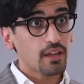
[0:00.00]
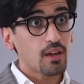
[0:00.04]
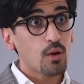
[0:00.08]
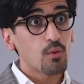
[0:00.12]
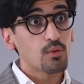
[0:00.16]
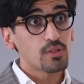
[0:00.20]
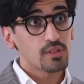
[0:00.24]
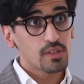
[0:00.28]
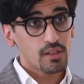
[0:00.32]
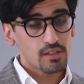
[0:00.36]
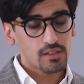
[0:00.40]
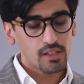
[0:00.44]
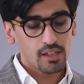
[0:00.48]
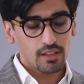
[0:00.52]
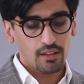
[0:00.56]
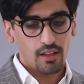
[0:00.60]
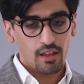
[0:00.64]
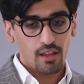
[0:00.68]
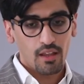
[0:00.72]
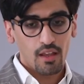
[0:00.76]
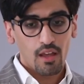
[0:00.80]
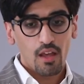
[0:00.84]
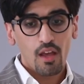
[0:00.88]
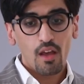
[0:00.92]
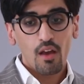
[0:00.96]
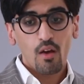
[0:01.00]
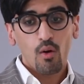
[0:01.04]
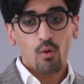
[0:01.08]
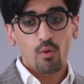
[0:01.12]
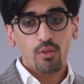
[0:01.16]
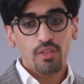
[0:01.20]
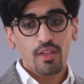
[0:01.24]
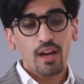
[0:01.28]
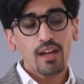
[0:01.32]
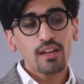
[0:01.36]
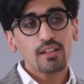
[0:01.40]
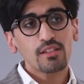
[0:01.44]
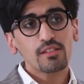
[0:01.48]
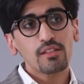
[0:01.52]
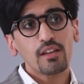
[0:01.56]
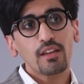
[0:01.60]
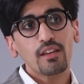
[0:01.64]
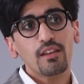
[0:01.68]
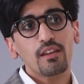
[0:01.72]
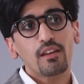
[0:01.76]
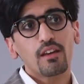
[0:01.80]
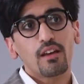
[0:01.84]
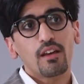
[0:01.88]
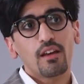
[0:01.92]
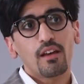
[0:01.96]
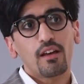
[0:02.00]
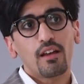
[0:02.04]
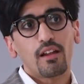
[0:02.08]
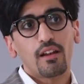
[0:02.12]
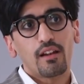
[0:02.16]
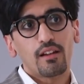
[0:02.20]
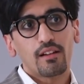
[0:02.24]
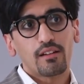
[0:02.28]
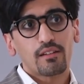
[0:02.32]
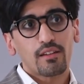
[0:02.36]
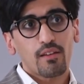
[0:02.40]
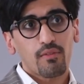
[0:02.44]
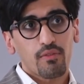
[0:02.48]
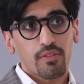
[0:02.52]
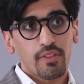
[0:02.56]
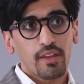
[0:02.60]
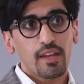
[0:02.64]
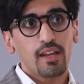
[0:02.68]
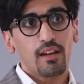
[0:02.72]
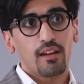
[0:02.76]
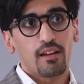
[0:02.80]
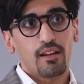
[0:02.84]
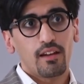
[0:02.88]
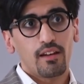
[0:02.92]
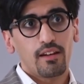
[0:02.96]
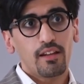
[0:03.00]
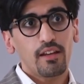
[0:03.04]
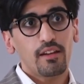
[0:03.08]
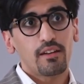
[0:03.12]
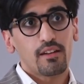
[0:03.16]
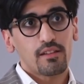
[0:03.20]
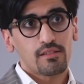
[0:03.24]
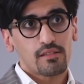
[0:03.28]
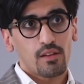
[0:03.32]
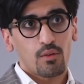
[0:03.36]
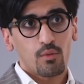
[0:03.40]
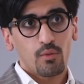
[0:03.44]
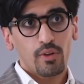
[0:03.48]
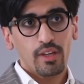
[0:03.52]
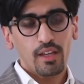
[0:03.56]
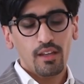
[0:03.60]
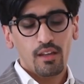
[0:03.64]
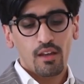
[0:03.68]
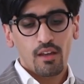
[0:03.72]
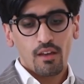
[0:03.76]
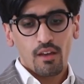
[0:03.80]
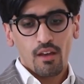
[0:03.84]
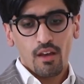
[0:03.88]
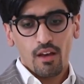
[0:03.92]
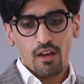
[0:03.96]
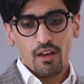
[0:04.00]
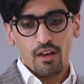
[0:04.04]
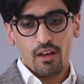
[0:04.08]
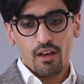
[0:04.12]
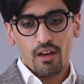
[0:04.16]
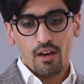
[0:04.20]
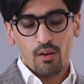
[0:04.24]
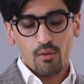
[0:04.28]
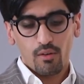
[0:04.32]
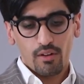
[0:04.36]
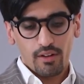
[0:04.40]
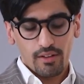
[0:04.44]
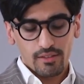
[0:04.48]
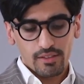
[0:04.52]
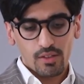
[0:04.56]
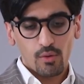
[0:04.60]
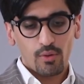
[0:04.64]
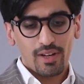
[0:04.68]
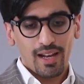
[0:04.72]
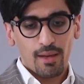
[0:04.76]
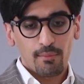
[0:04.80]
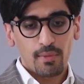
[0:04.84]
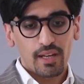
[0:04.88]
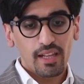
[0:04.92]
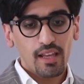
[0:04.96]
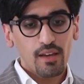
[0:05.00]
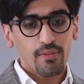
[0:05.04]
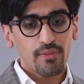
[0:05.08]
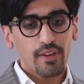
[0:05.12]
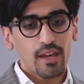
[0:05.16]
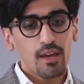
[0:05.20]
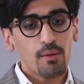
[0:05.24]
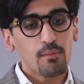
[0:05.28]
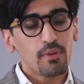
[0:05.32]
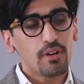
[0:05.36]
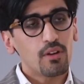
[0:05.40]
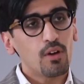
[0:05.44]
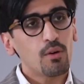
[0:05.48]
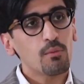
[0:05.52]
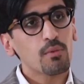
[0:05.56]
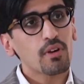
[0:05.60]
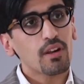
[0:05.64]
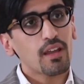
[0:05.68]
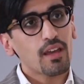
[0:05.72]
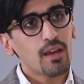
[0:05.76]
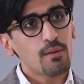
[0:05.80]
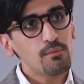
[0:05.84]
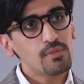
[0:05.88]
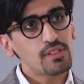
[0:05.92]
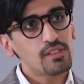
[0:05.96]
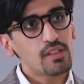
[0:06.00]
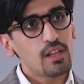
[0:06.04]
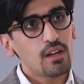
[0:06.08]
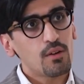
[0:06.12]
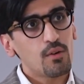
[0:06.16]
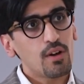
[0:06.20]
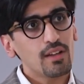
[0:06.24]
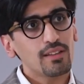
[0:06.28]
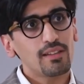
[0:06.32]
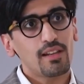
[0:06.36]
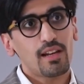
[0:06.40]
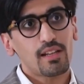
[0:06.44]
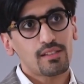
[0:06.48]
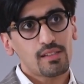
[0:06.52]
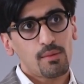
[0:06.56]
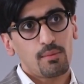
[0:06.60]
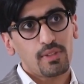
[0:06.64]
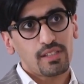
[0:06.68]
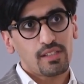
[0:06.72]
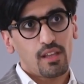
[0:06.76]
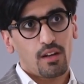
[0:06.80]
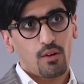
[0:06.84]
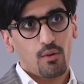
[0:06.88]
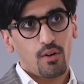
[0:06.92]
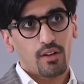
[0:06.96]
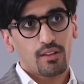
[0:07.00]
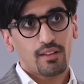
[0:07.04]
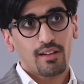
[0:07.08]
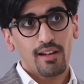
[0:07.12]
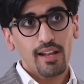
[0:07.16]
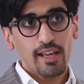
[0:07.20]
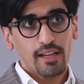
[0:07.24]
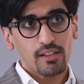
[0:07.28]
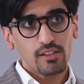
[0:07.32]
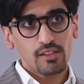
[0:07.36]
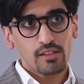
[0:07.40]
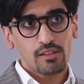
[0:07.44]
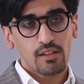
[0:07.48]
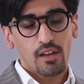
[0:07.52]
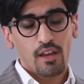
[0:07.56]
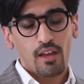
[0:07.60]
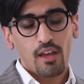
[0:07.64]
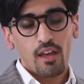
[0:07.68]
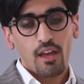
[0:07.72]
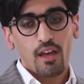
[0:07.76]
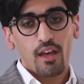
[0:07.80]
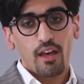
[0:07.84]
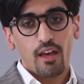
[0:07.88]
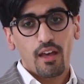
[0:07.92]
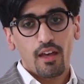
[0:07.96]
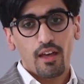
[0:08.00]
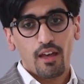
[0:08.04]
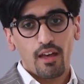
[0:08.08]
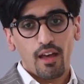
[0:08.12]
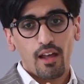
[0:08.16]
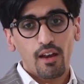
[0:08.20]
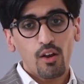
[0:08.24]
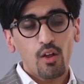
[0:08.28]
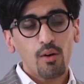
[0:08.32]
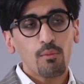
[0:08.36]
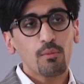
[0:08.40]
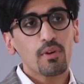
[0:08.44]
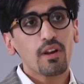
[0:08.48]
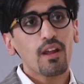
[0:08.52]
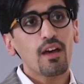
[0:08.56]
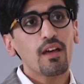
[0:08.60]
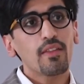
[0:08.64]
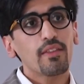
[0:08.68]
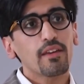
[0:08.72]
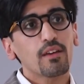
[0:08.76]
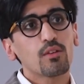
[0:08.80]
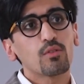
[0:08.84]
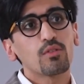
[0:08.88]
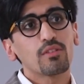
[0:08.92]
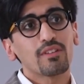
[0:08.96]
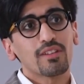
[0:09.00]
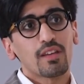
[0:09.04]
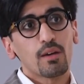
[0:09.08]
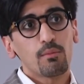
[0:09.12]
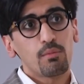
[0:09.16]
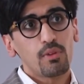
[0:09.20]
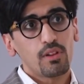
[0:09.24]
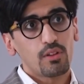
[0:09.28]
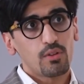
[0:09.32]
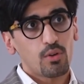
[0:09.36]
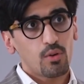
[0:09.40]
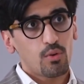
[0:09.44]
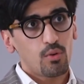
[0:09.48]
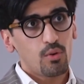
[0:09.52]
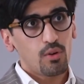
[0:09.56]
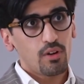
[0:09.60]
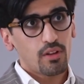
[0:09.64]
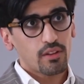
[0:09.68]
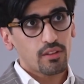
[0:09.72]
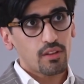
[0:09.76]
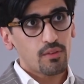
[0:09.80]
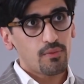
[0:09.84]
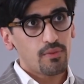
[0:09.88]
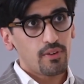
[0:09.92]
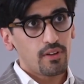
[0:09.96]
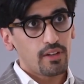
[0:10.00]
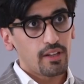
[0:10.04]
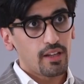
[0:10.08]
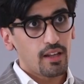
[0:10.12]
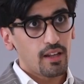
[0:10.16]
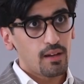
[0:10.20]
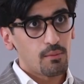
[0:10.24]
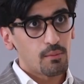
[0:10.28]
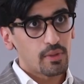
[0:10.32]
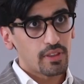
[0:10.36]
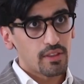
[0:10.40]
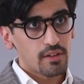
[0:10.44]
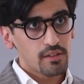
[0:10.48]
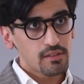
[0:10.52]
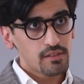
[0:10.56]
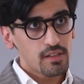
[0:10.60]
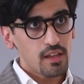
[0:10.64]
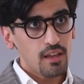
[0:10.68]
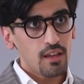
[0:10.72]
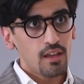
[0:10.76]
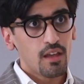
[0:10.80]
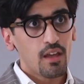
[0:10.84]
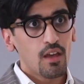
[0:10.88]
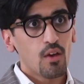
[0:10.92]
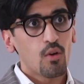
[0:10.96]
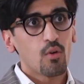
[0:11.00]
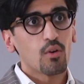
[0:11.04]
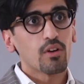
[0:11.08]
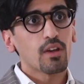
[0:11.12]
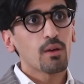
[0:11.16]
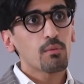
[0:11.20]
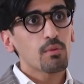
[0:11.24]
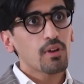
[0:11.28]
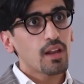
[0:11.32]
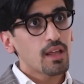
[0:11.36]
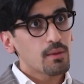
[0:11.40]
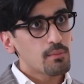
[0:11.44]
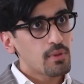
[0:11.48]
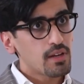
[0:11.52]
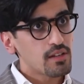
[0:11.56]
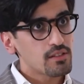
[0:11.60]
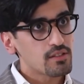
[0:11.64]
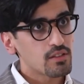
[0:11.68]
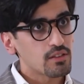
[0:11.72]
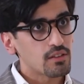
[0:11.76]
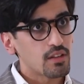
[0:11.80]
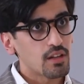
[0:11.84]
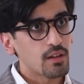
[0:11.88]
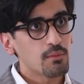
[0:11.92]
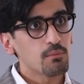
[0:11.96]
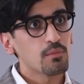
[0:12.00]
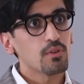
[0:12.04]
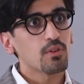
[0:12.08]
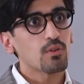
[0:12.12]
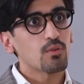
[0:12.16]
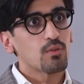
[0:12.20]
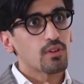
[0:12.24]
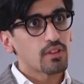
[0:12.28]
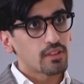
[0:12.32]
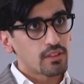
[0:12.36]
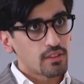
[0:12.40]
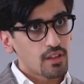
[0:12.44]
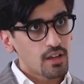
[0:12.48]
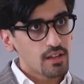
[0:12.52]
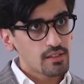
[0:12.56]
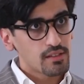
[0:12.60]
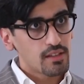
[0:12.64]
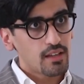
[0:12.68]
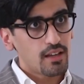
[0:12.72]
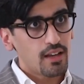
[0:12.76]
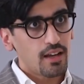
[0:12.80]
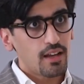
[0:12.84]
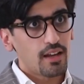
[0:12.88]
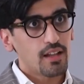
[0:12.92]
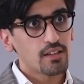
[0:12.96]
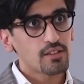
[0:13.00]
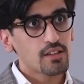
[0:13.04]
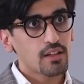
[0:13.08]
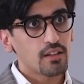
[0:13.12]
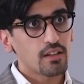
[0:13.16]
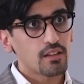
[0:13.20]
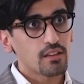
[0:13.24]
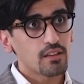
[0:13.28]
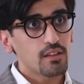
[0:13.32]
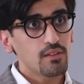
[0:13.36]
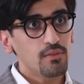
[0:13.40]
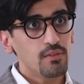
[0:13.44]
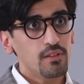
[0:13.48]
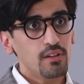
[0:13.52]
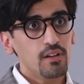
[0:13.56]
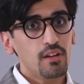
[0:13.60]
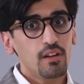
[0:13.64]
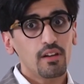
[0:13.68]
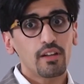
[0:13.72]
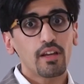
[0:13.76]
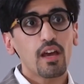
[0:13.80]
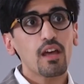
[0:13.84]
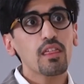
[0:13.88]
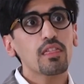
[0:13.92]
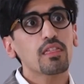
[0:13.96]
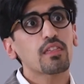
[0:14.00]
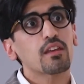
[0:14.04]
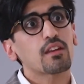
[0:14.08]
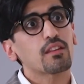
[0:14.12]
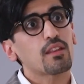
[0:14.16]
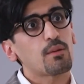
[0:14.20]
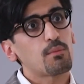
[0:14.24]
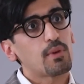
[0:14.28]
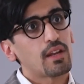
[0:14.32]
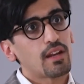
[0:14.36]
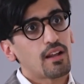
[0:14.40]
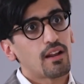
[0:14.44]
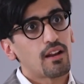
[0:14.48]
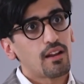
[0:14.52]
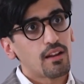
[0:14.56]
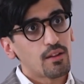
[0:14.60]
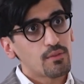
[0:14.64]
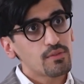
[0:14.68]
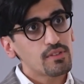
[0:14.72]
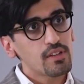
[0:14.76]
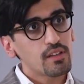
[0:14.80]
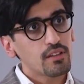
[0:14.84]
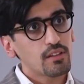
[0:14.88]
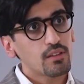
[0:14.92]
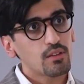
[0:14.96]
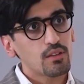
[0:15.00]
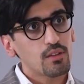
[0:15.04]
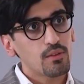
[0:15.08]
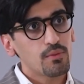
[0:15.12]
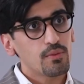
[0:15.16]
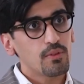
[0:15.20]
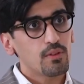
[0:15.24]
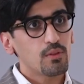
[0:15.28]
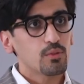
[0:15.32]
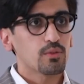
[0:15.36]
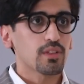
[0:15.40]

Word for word: يكون شخصيته ممتاز. وثاني شيء آه، التفضيل اللي احنا نسويه آه، او نسوي العمليه فيها من عمر خمس سنوات الى سبع سنوات نعم. ليش نعم. آه، هالعمر هذا يكون قبل دخول الطفل للمدرسه وقبل لا يبلش التنمر والطنازه على شكل الطفل اللي ياثر طبعا على نفسيه الطفل